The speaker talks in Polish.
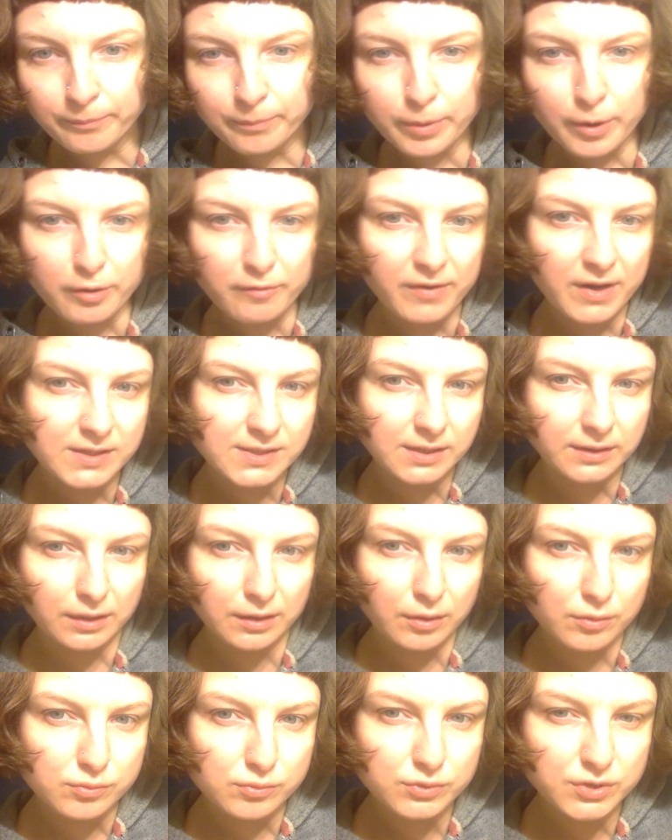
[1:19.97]
wprowadza
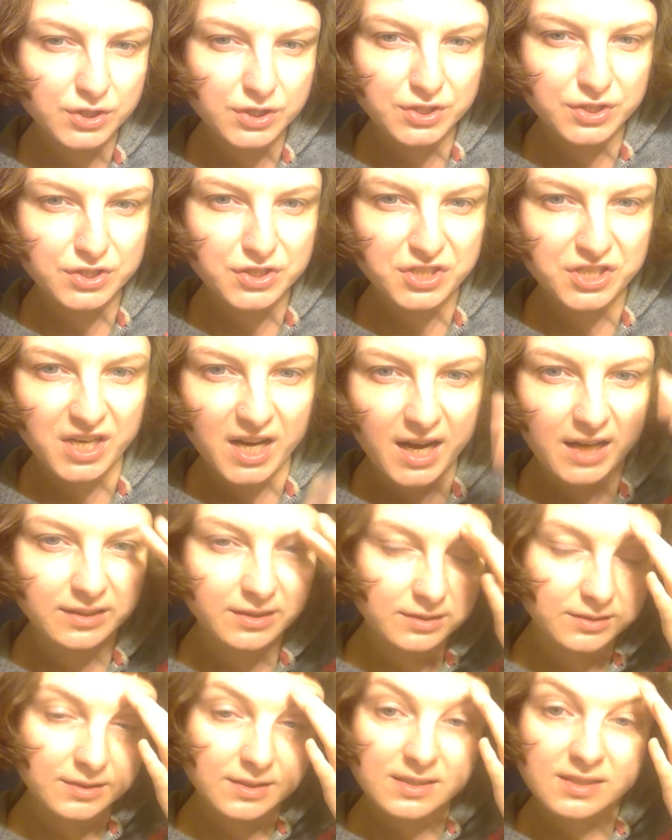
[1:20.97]
taką
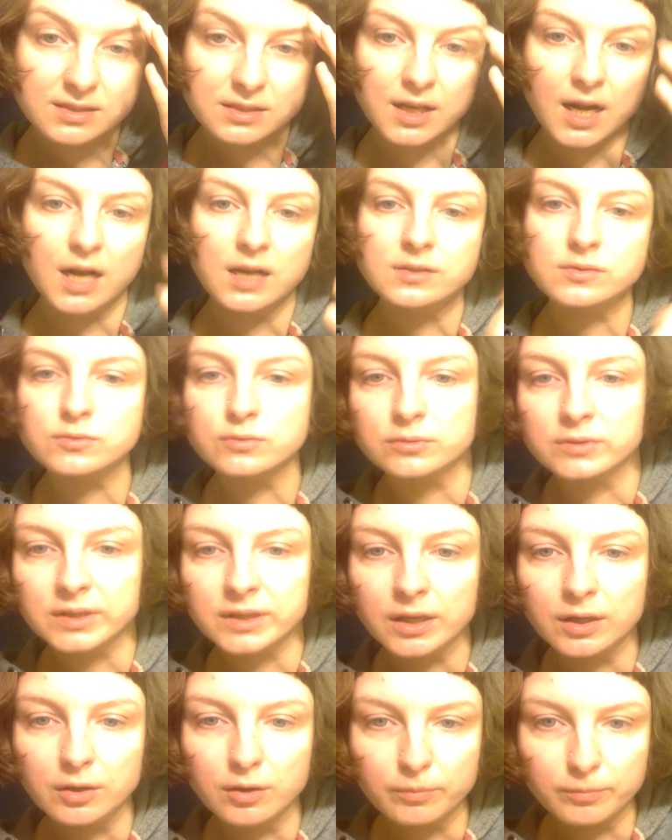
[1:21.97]
ścianę dystansu,
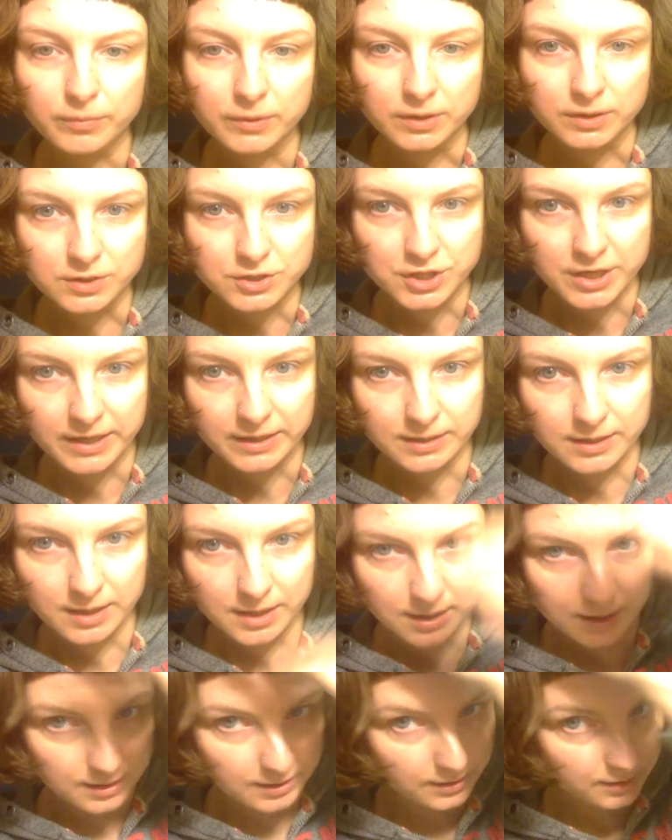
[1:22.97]
takiego
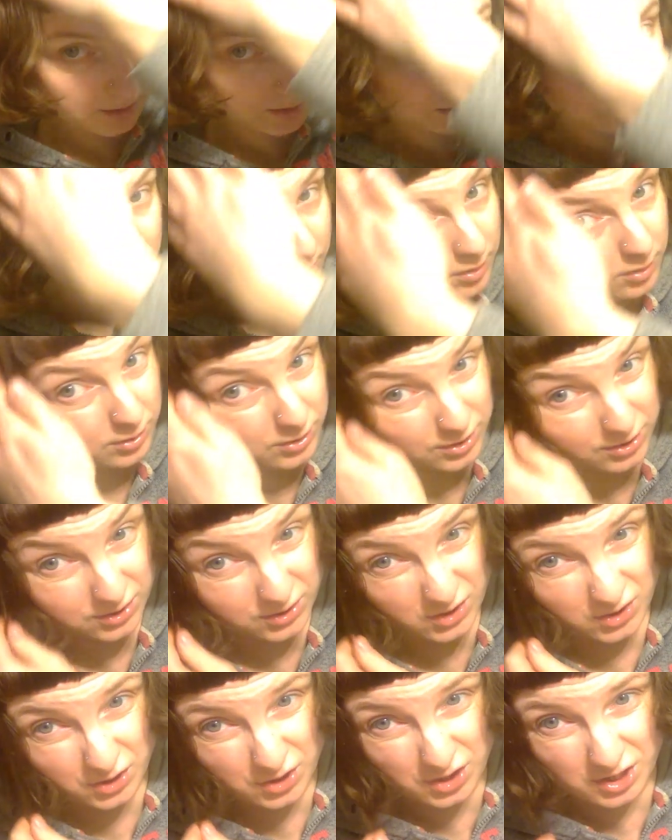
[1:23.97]
milczenia, jakiegoś
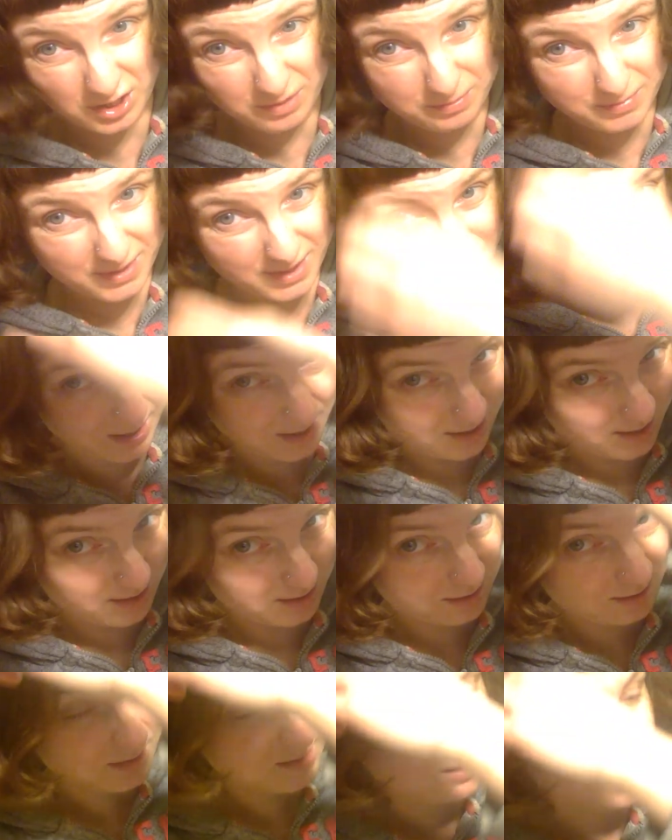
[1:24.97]

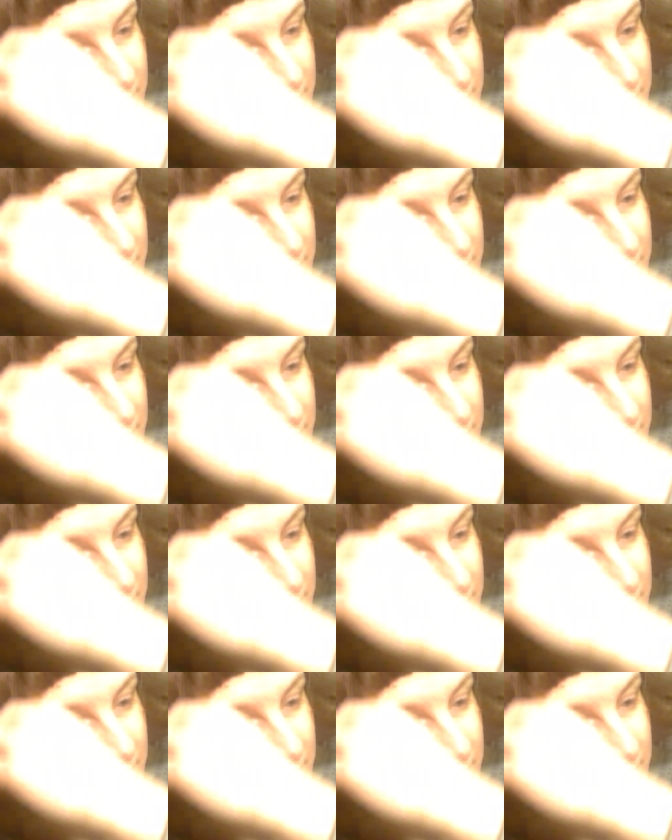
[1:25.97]
zimna,